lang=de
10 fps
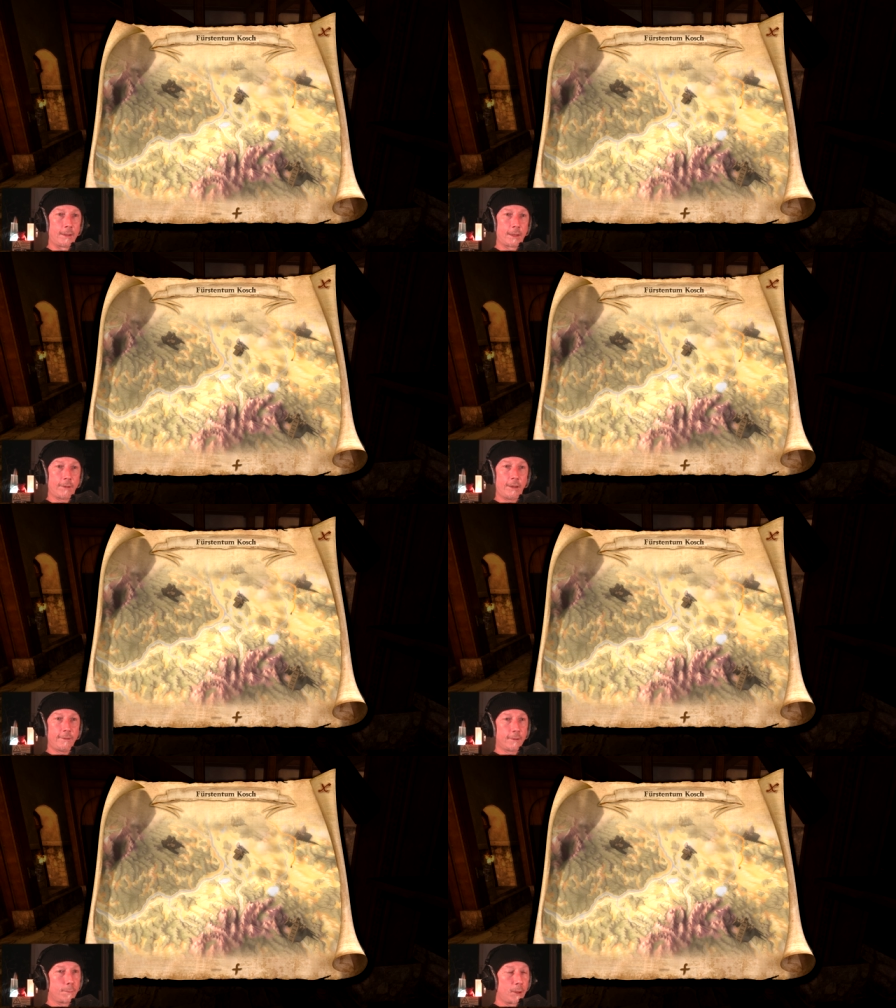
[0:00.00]
Ja, war
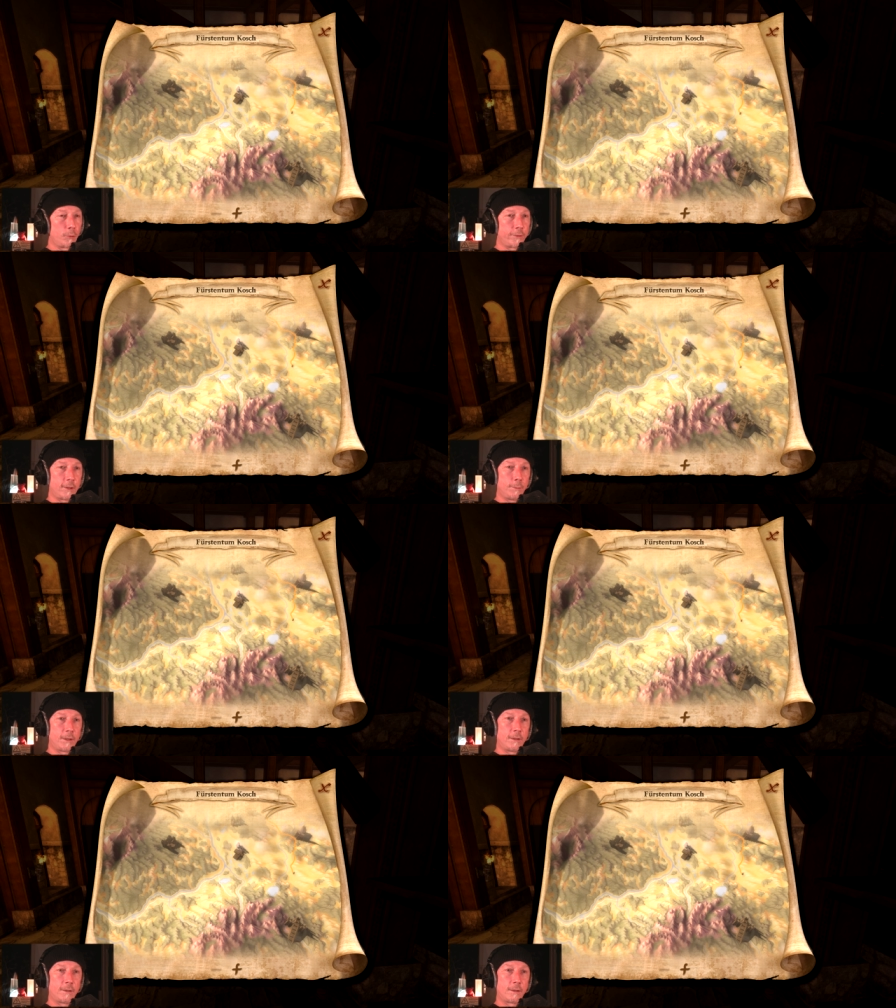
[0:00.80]
letztes Mal lustig
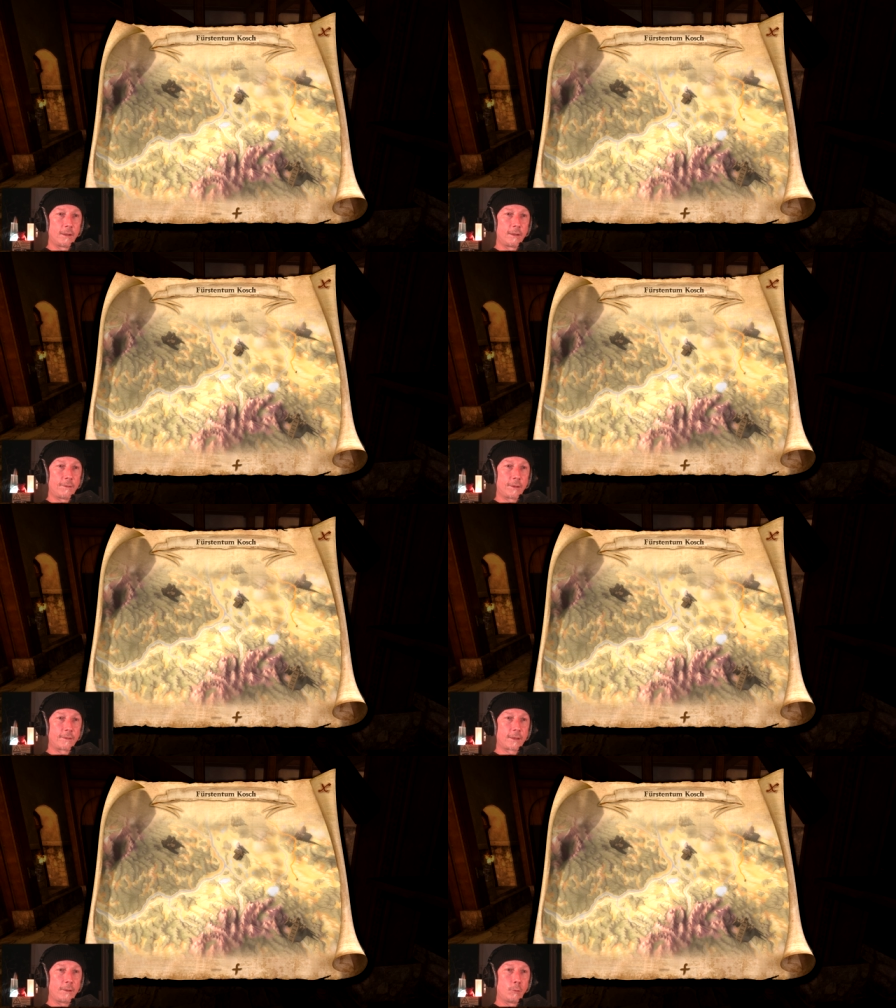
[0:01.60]
mit den äh,
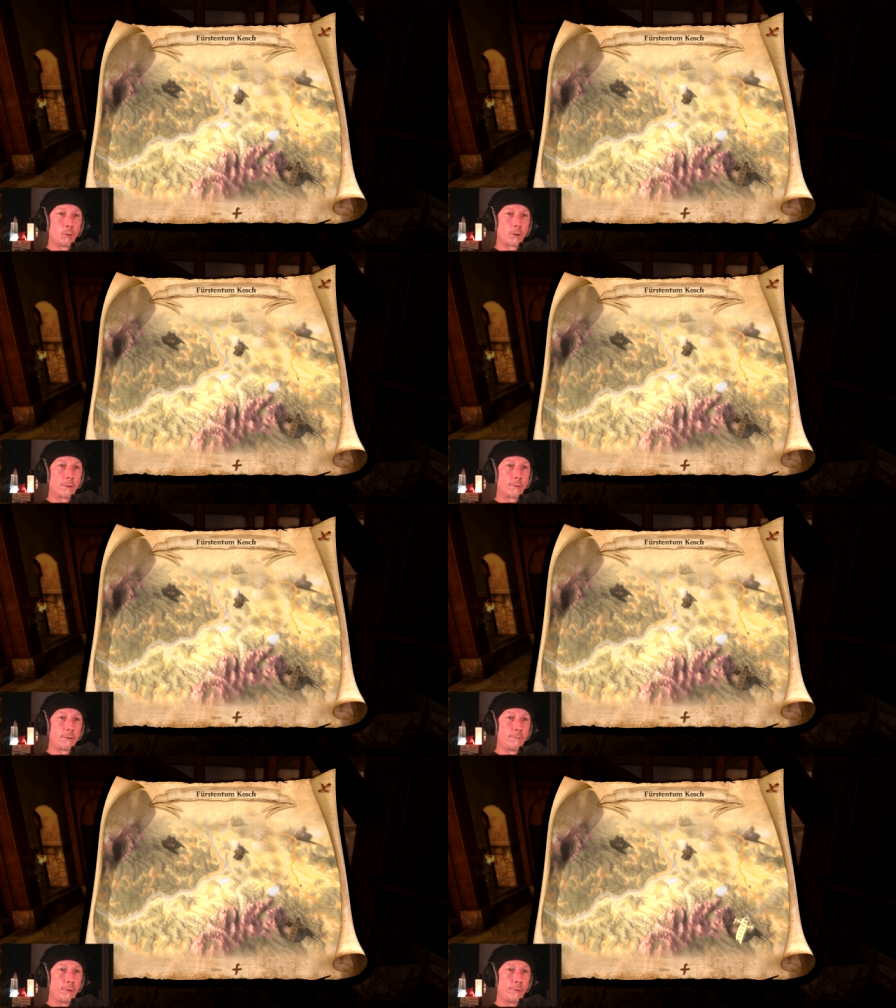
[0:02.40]
jeweils drei Ogern und
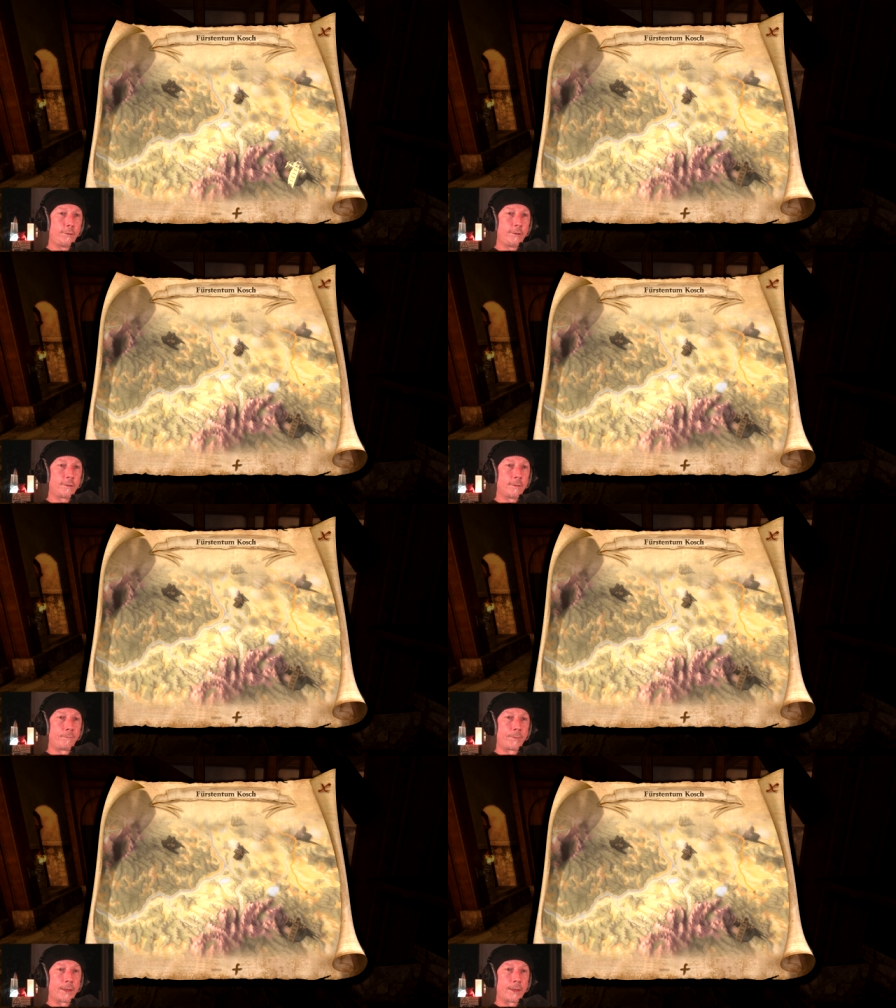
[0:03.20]
den Wölfis.